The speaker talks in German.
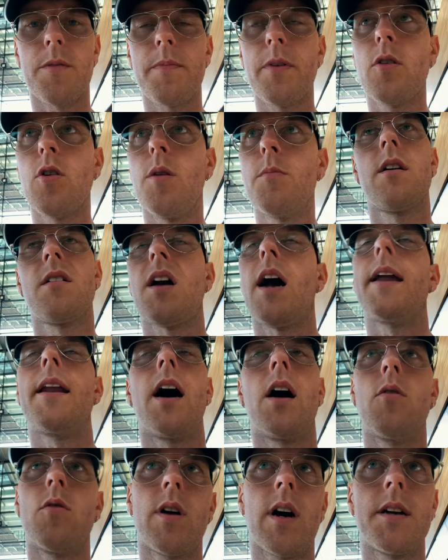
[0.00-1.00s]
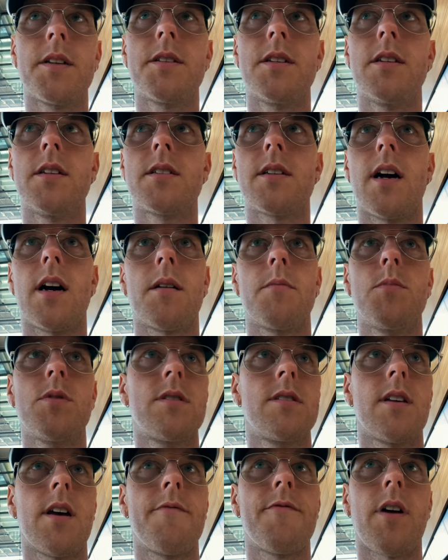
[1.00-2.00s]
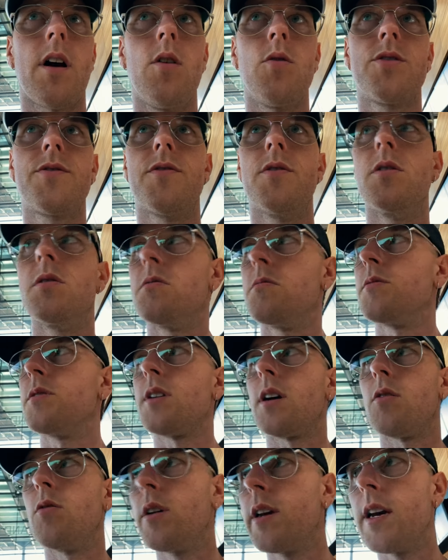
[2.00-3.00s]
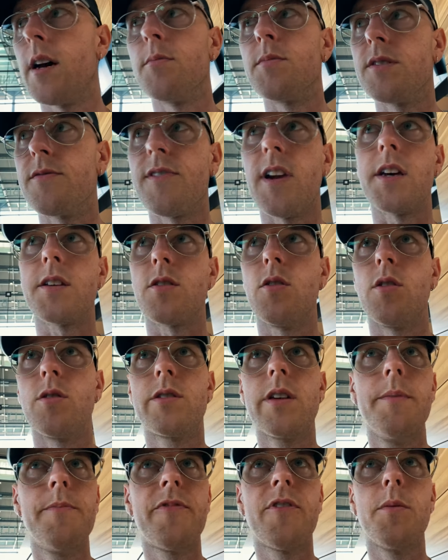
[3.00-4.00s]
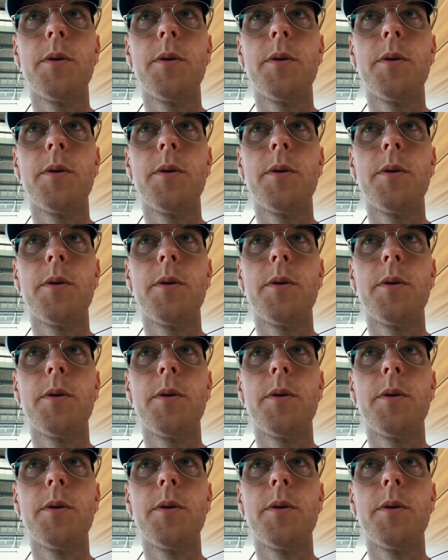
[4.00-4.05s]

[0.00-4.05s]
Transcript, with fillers: bekommt. Keine Ahnung, kann ich Ihnen nicht sagen, müssen Sie einfach ausfüllen. Ich sage, okay, haben Sie vielleicht noch einen Tipp für